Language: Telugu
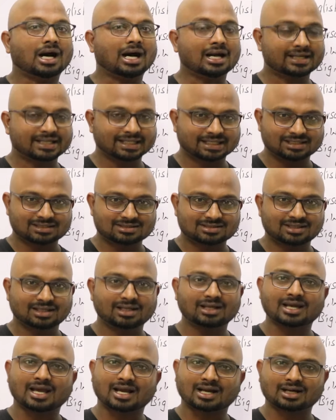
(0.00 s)
ఆర్టికల్స్ని
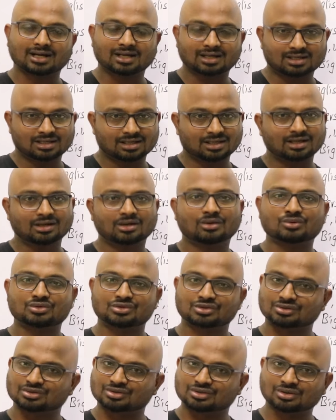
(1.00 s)
ఎక్కడెక్కడ
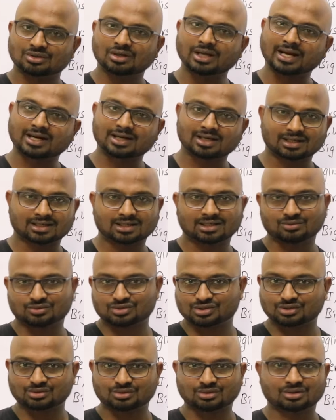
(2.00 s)
ఉంచవచ్చో ఎక్కడెక్కడ
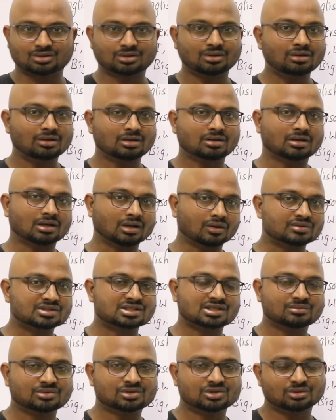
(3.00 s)
ఉంచకూడదో
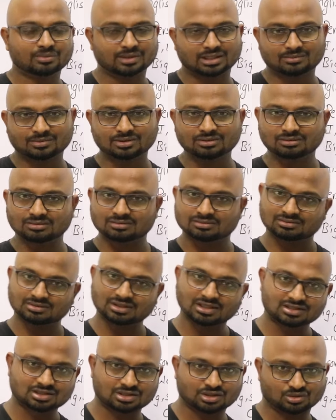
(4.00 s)
నౌన్స్కి ముందు మనము
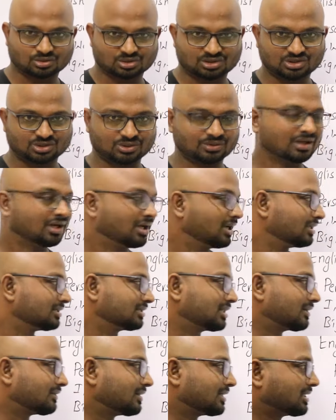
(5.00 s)
తెలుసుకోవచ్చు
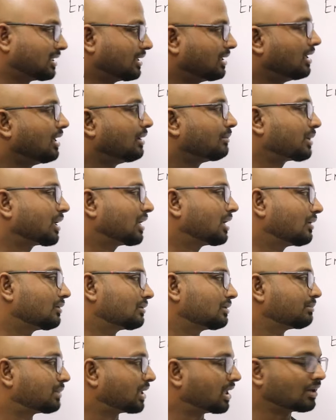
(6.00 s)
తర్వాత
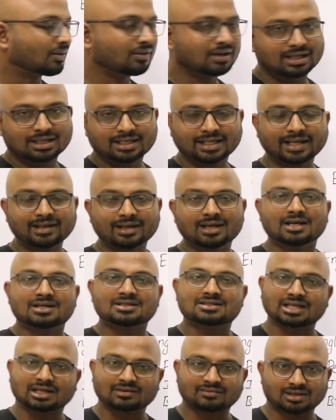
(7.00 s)
ప్రణౌన్ ప్రణౌన్ అంటే
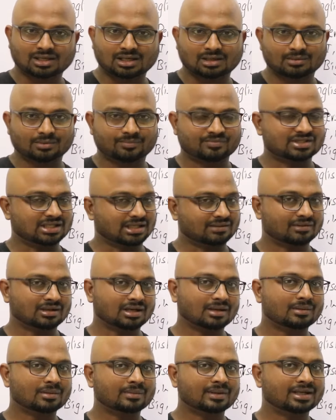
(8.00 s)
సర్వనామం
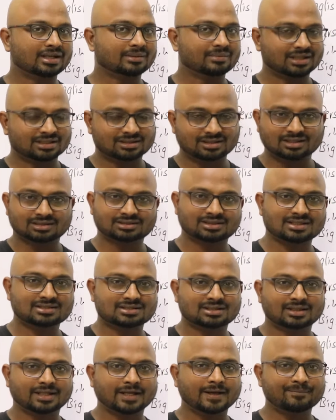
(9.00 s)
సర్వనామం అంటే మీ అందరికీ
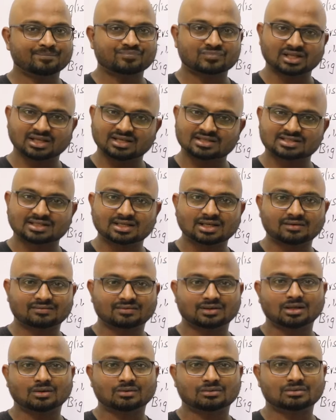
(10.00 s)
తెలిసిందే ఇన్స్టెడ్ ఆఫ్
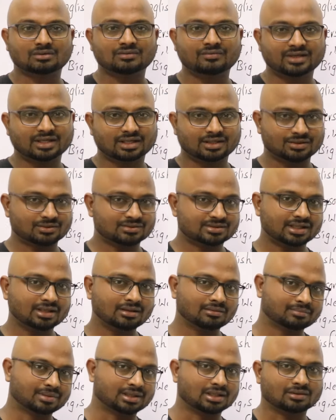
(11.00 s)
నౌన్ వీఆర్
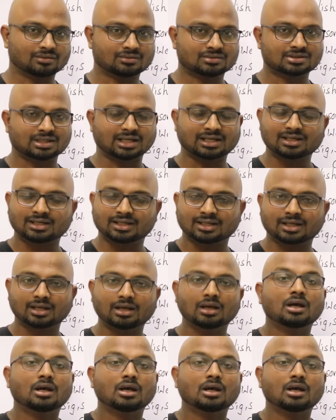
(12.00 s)
యూజింగ్ ప్రణౌన్స్ అంటే